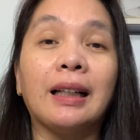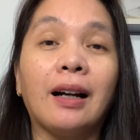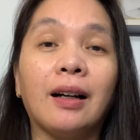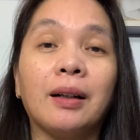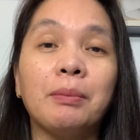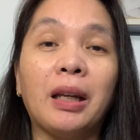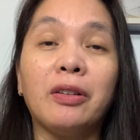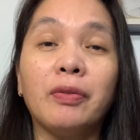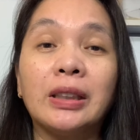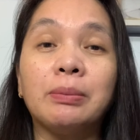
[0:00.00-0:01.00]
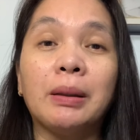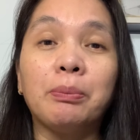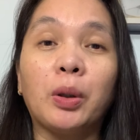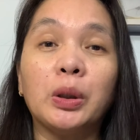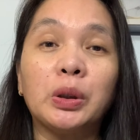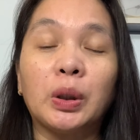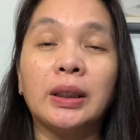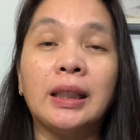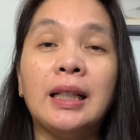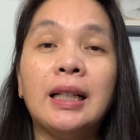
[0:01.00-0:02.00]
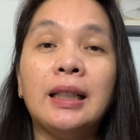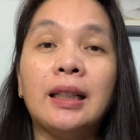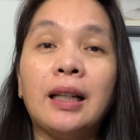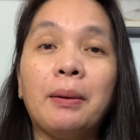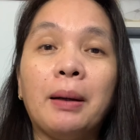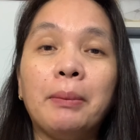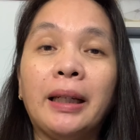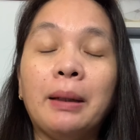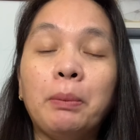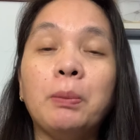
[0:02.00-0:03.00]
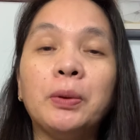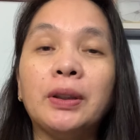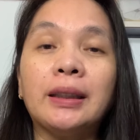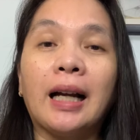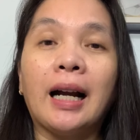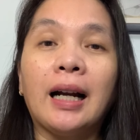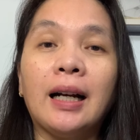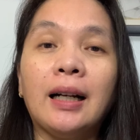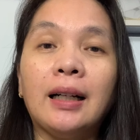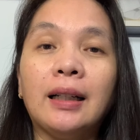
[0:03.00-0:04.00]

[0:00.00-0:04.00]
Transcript: uh, may investment portion na, na may napupunta